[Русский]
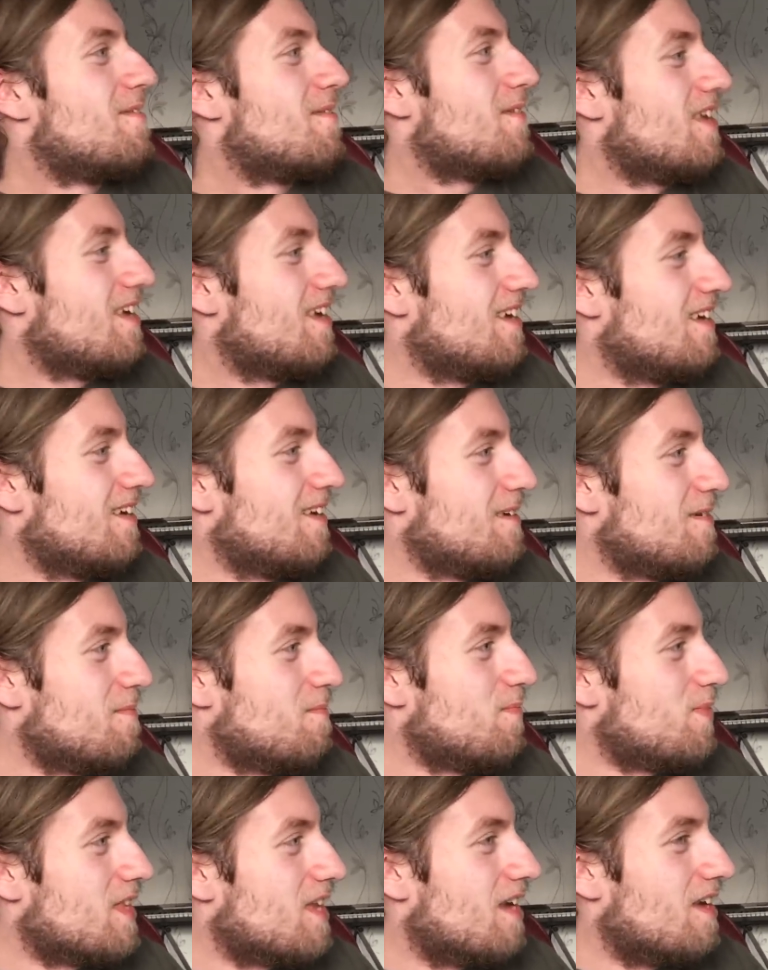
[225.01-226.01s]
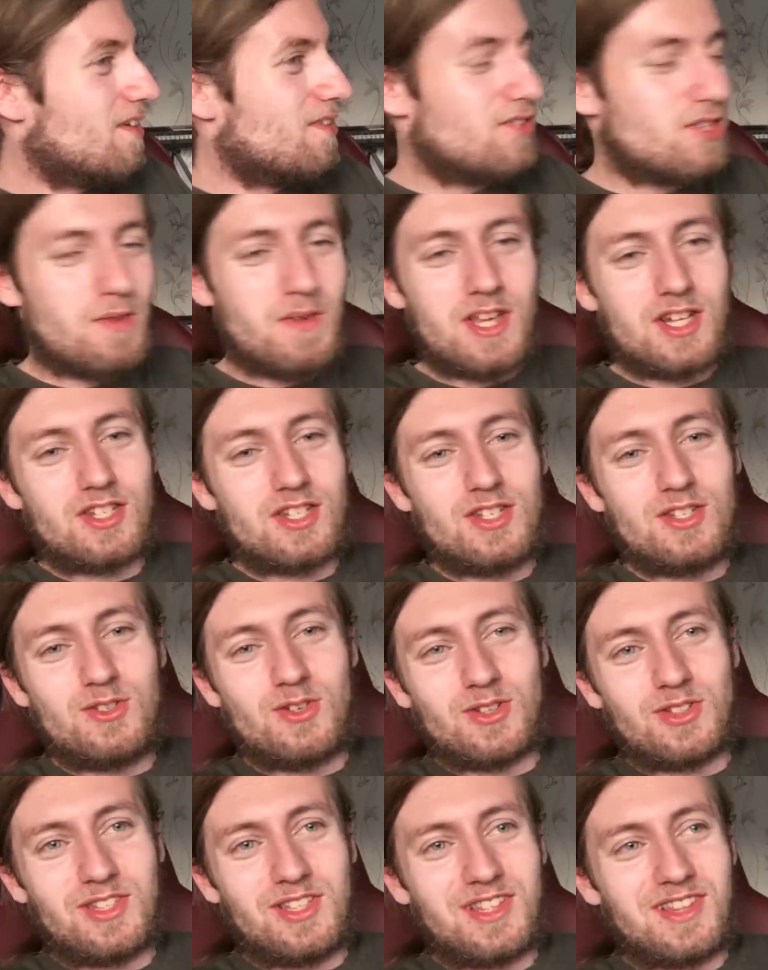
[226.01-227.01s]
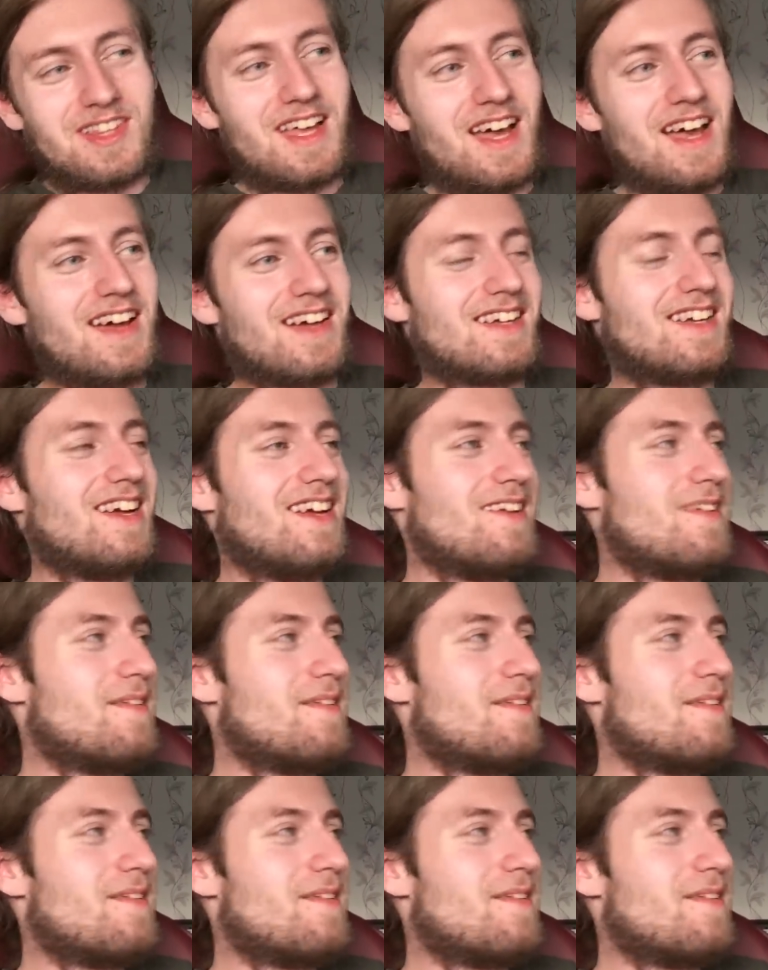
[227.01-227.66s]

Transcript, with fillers: И все вечно идет не так.